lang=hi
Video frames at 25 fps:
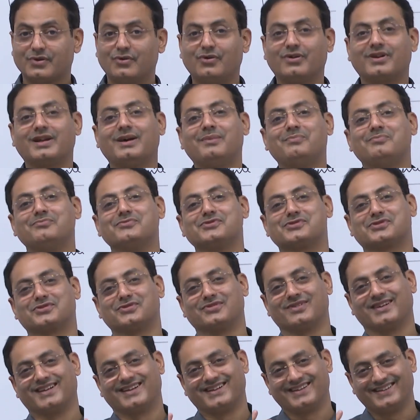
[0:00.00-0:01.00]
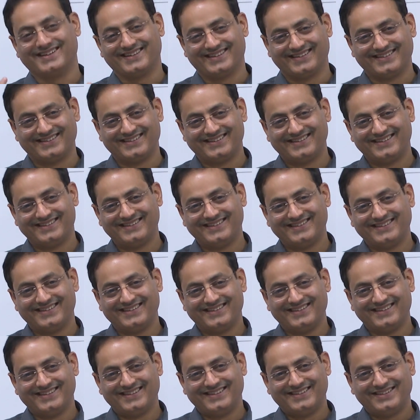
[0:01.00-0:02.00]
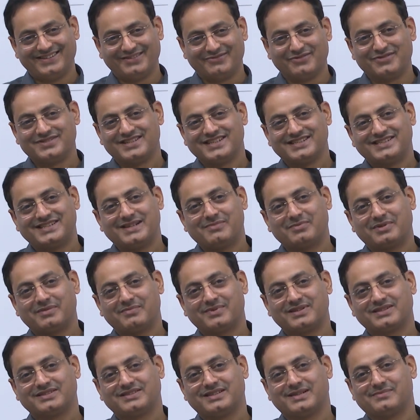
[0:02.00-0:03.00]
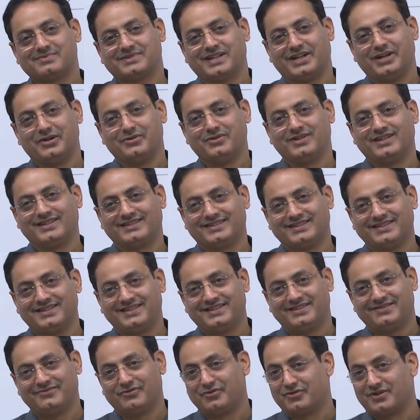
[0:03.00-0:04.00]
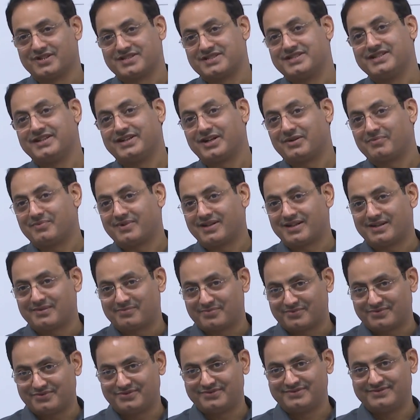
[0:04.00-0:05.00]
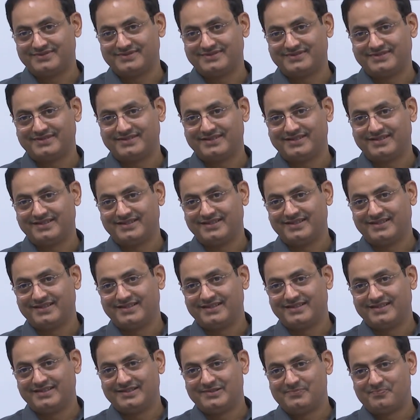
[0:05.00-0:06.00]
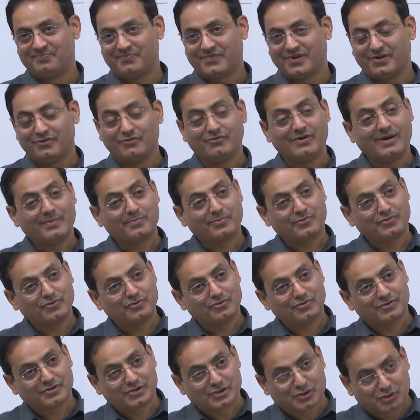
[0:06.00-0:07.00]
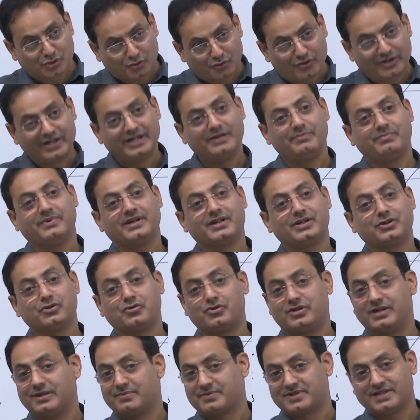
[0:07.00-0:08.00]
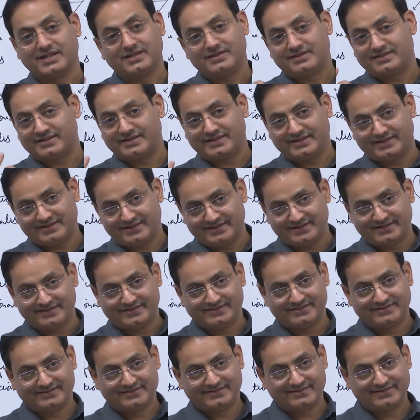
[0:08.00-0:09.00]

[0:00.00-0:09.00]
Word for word: और आप मुस्कुरा रहे हैं वो जैसे आपके पास आता है आप साइड हो जाते हैं वो टच नहीं कर पा रहा आपको वो आपको सुन नहीं पा रहा क्योंकि आप शांत रहते हैं